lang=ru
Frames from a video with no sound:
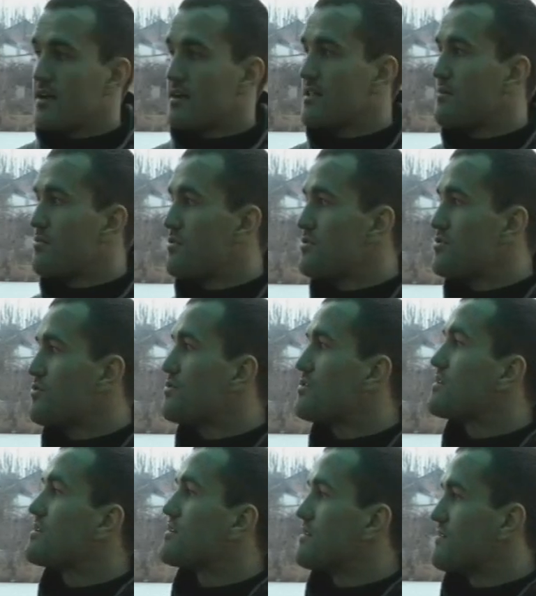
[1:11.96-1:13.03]
Когда мой друг,
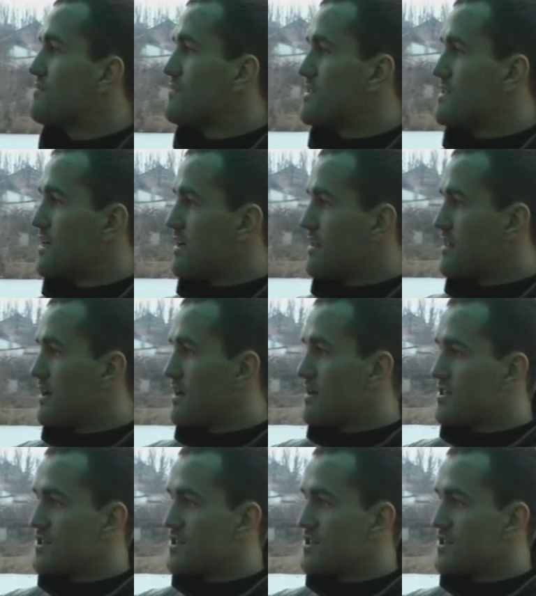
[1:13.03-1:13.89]
вися на